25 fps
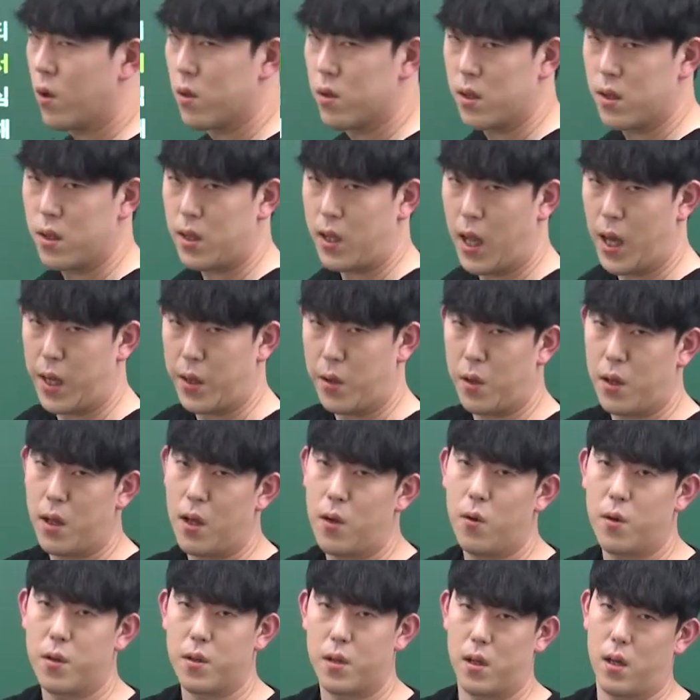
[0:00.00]
건
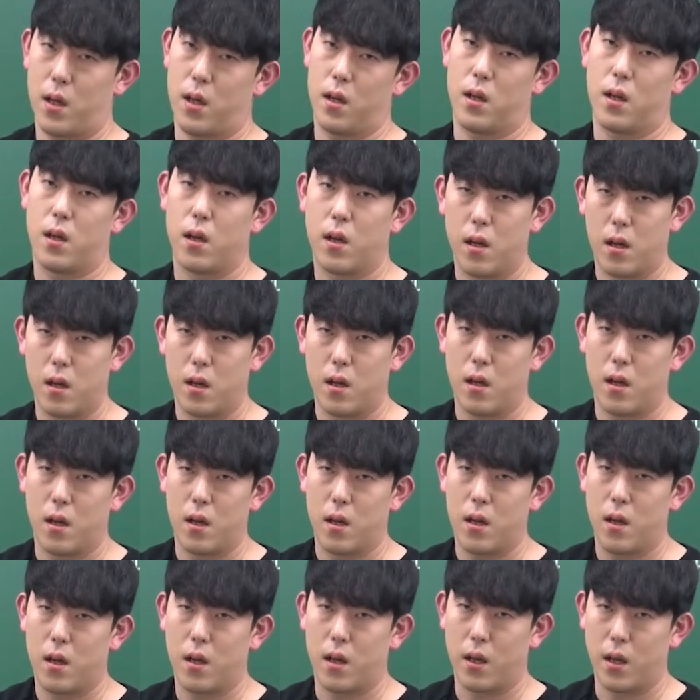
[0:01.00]
당연한 거잖아.
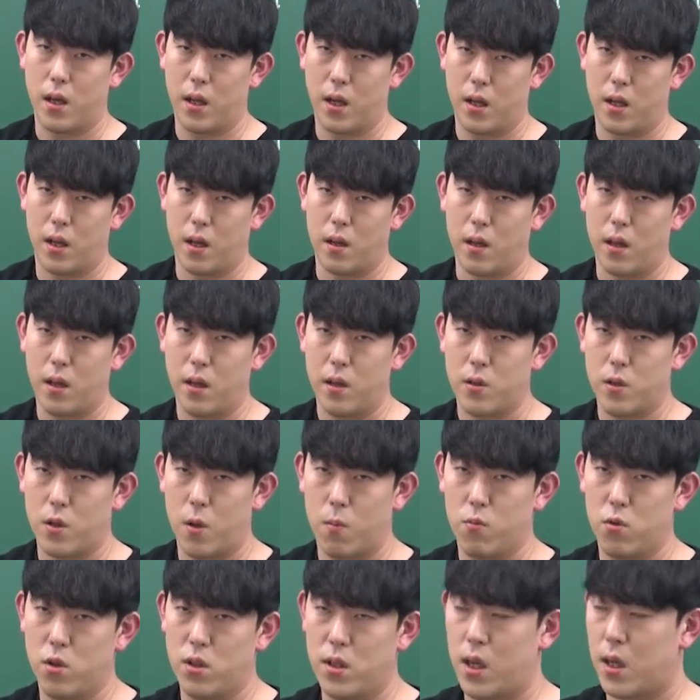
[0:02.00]
이해되니?
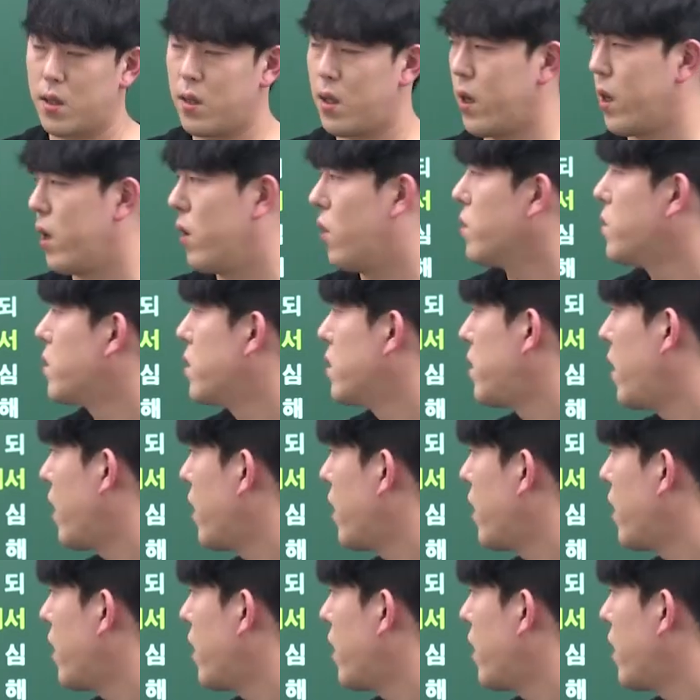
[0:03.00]
첫 문장 딱 읽었을